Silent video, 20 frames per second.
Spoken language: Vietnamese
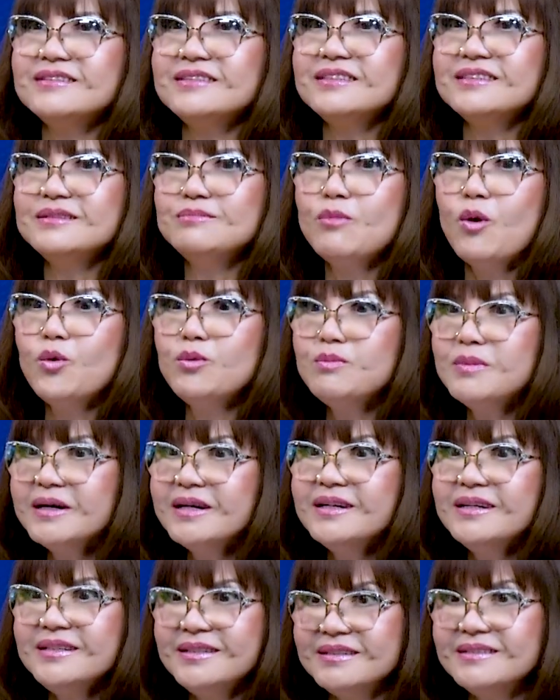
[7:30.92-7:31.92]
từ
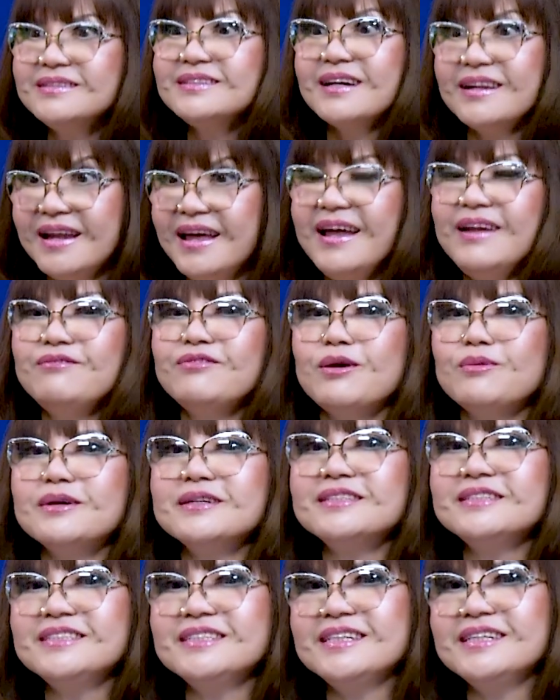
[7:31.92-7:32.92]
40 trở lên phải không
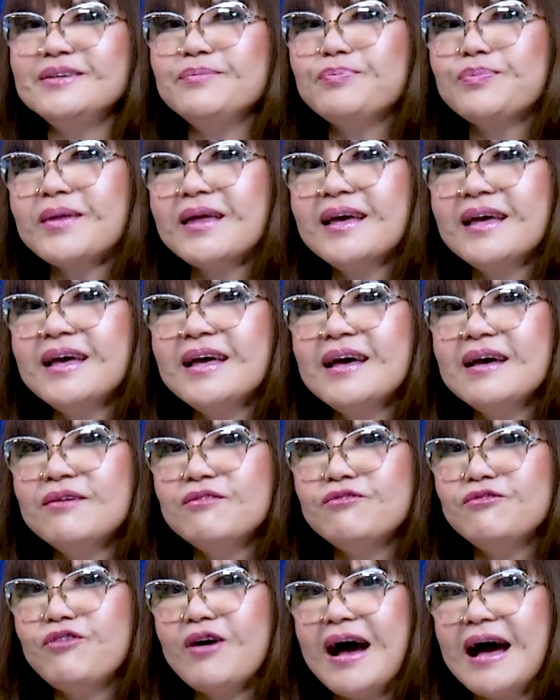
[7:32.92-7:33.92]
ạ thưa chị
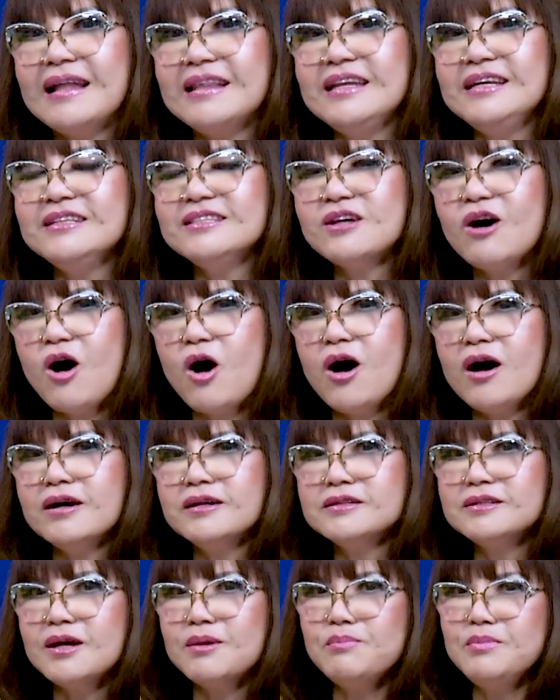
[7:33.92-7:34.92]
và lý do
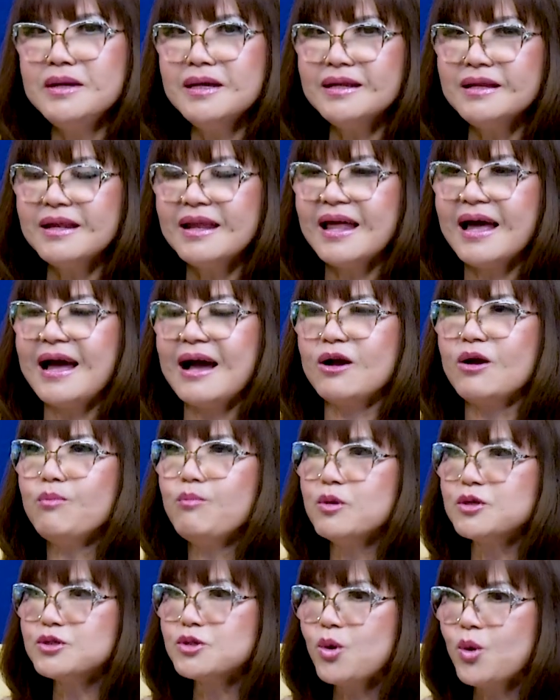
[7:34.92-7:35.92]
hương thơ biết là có
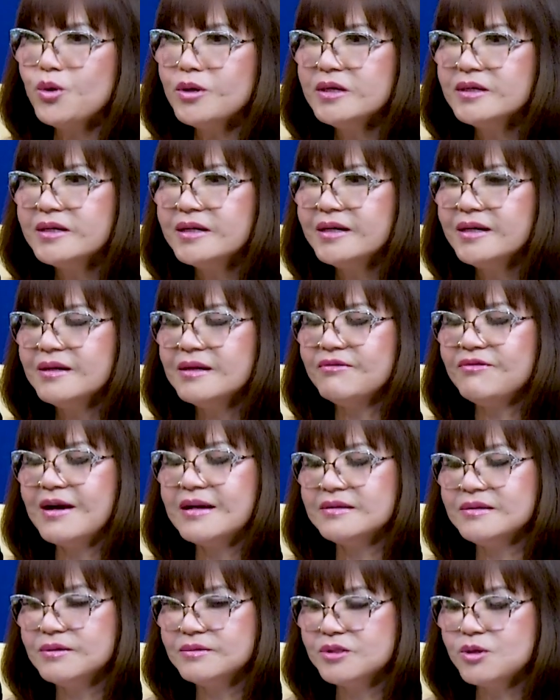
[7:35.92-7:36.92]
một số người
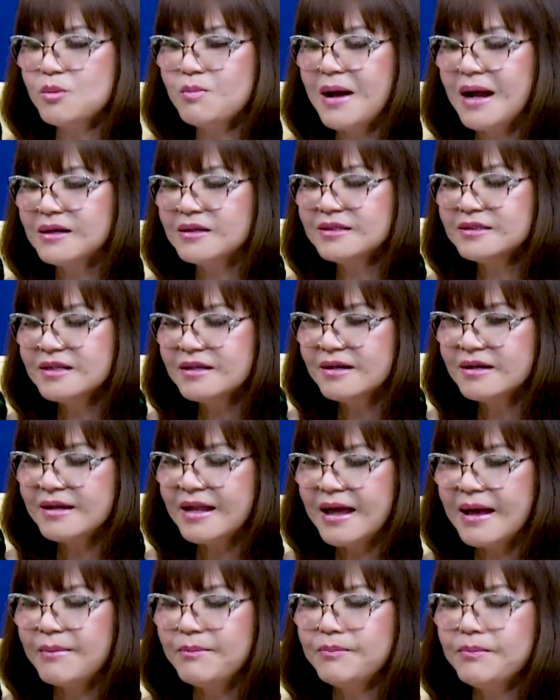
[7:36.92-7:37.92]
và những số bạn hương thơ
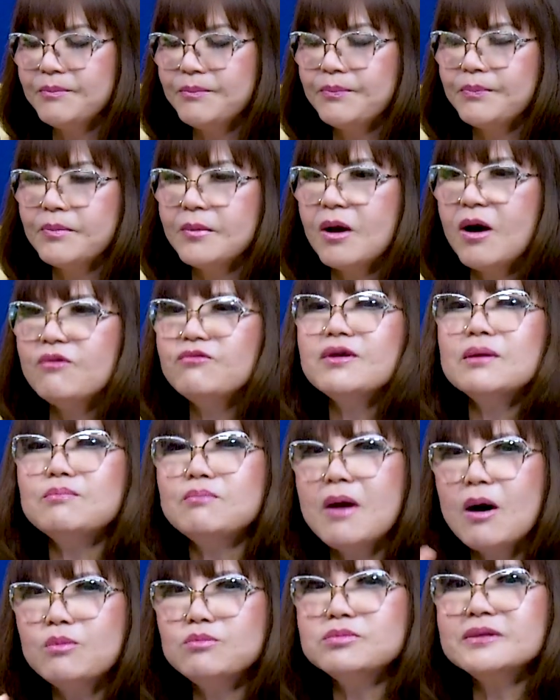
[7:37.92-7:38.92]
là họ
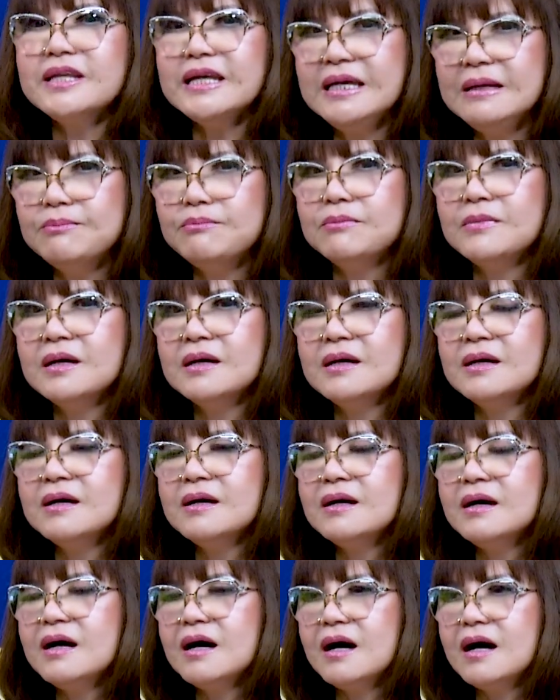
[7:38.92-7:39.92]
vẫn mong tìm
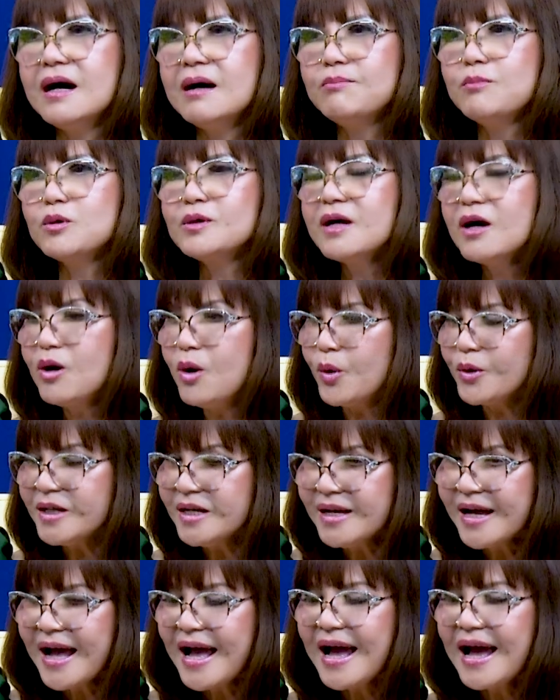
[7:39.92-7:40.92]
uh, một cơ hội
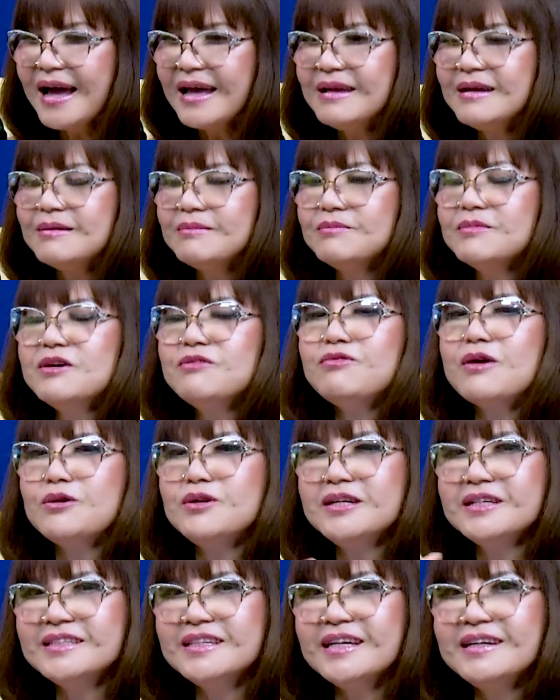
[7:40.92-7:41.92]
thứ hai bước vào
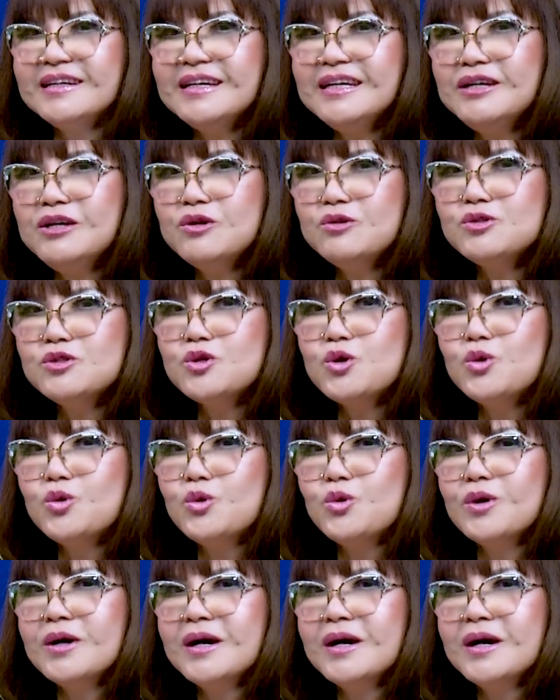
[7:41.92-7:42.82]
đường tình yêu dù